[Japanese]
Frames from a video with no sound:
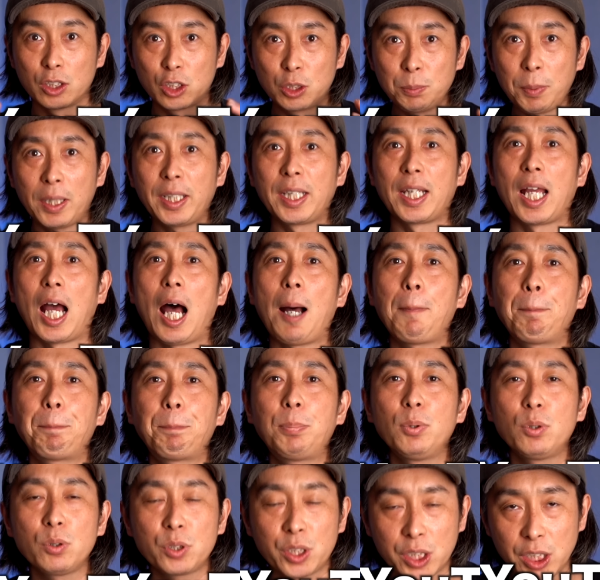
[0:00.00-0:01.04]
い。つまり、
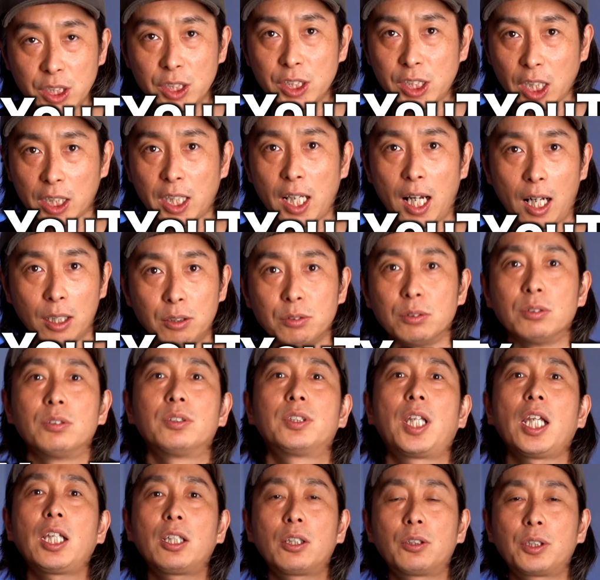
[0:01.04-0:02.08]
アップル信者である
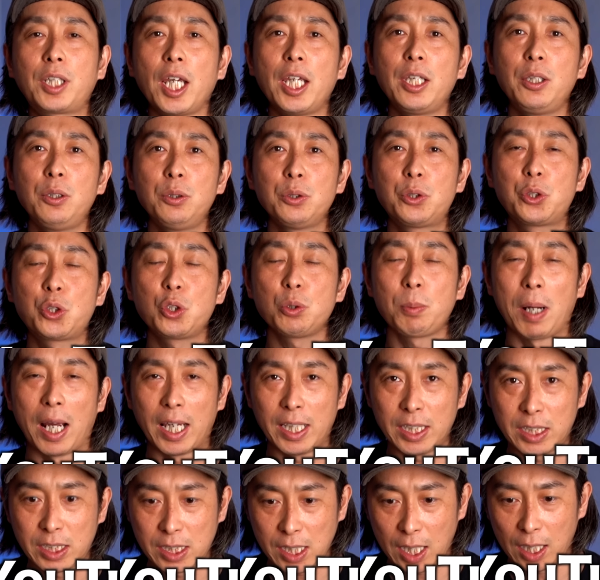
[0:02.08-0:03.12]
テック系 YouTuber
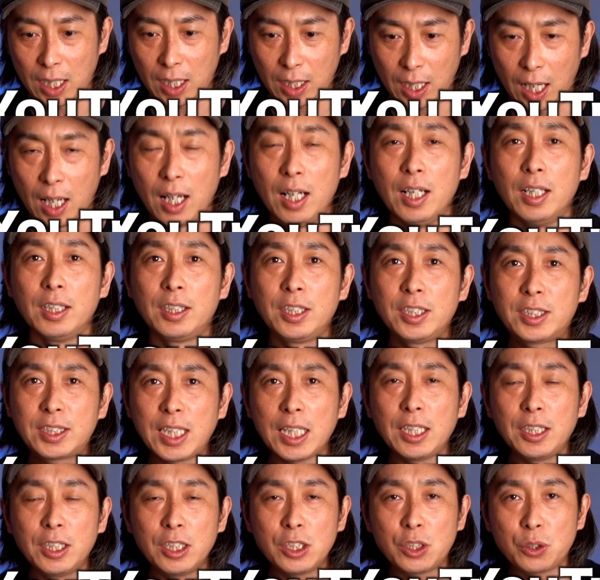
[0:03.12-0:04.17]
石原が
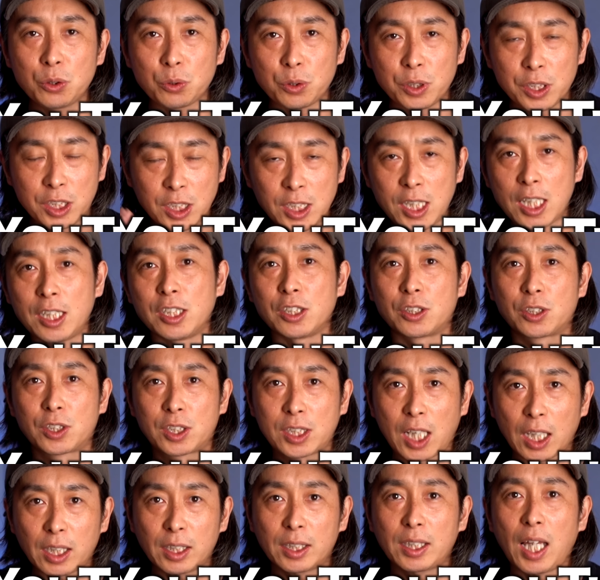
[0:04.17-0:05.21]
2021年に
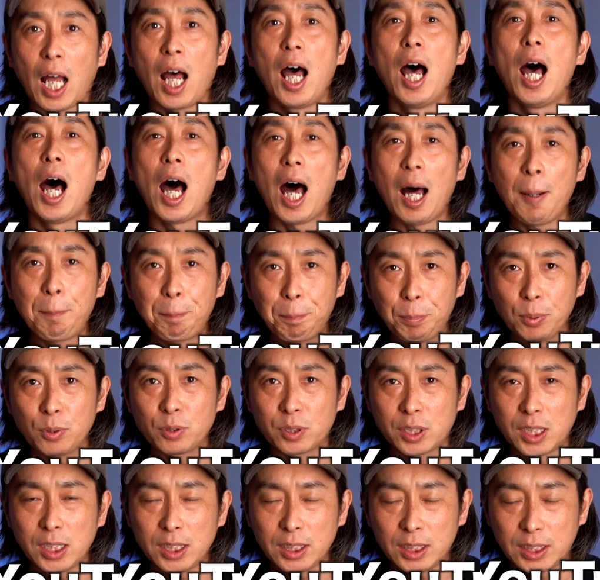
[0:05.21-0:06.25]
使ったアップル
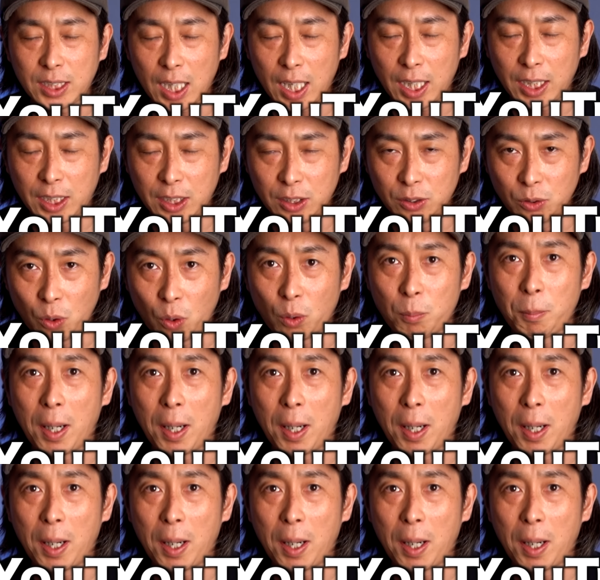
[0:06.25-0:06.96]
新製品の、